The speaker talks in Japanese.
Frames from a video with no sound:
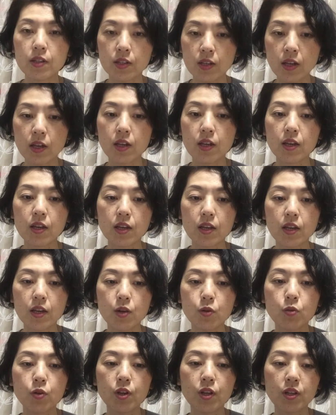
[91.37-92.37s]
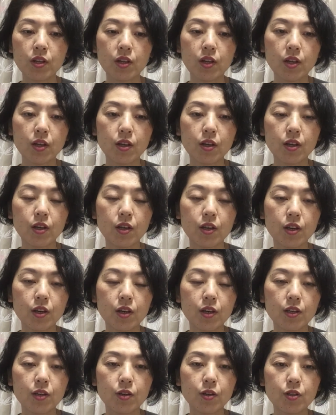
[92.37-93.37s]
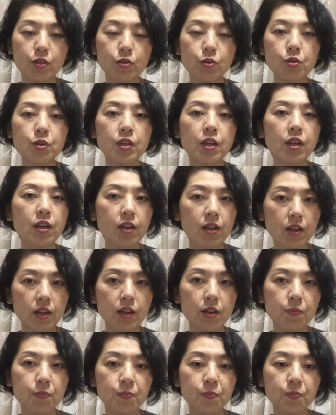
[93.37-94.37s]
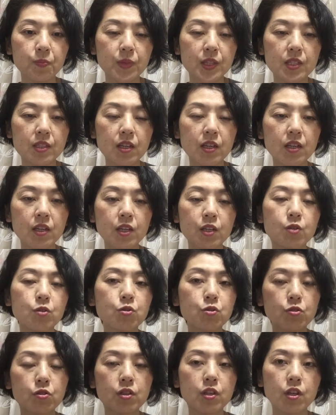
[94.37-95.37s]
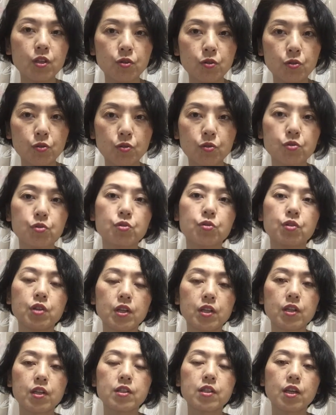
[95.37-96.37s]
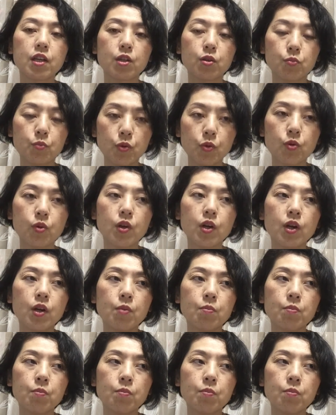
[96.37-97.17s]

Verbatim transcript: でこれね、女性が最近の女性の特徴なんですけども、